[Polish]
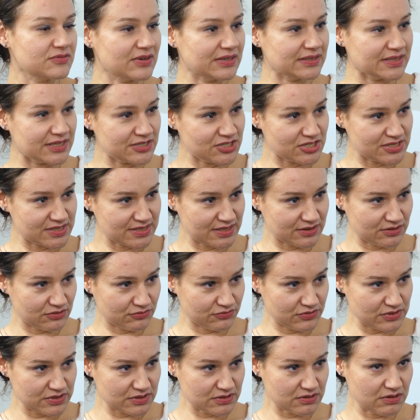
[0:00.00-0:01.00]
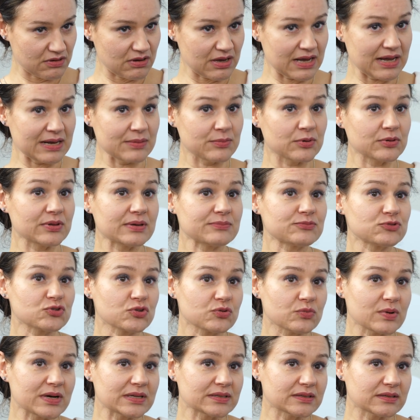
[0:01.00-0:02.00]
zwalnia się stanowisko. Albo na
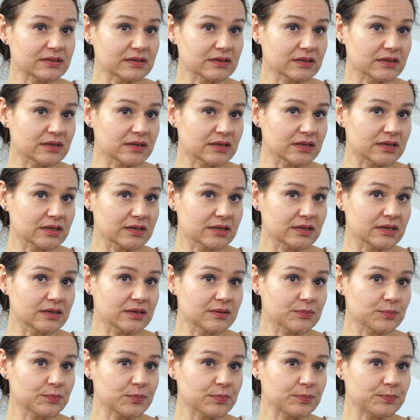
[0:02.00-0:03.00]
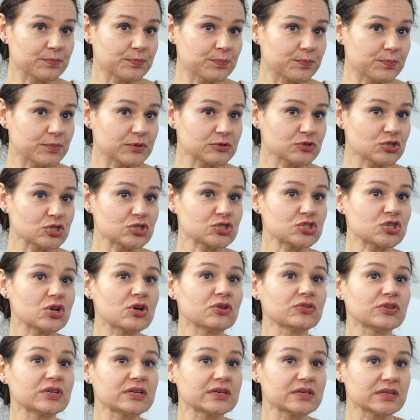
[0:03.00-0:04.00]
przykład... Yy,
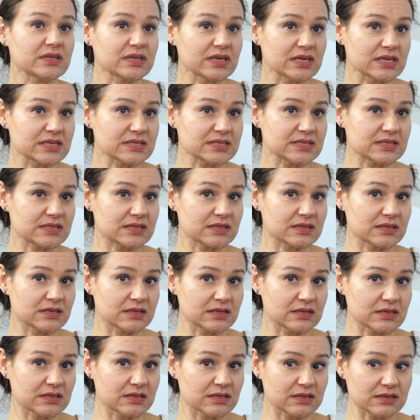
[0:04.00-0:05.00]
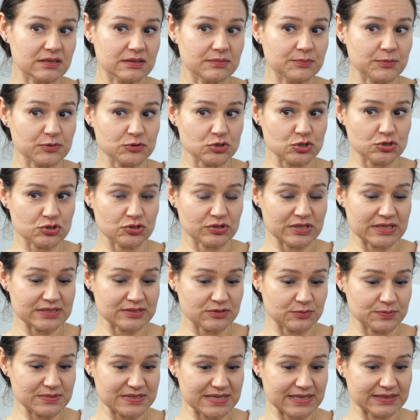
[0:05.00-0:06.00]
poszerzony jest, e, poszerzona
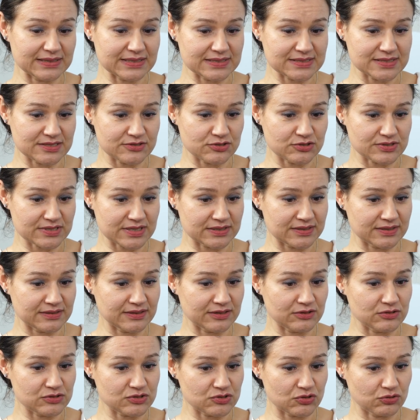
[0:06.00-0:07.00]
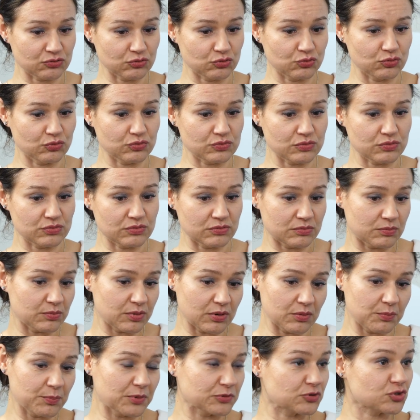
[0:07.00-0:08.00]
jest obsada sędziowska danego sądu, e,
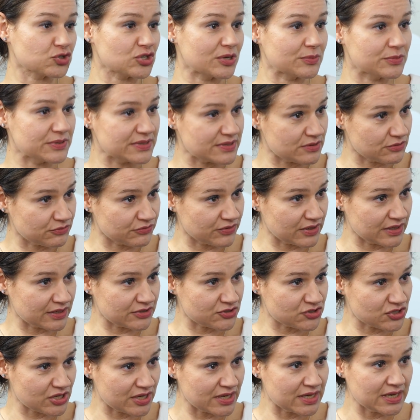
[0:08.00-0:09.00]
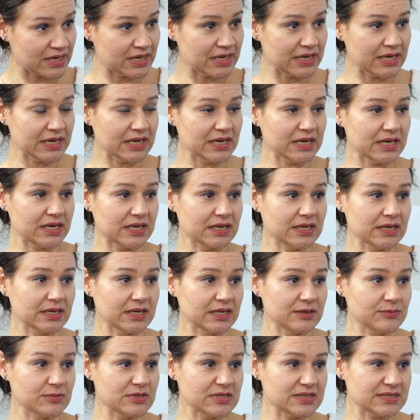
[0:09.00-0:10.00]
bo potrzeby są większe
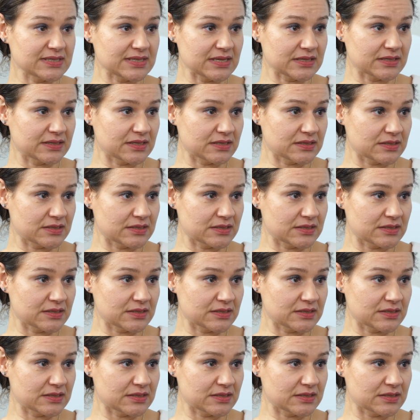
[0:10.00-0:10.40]
i minister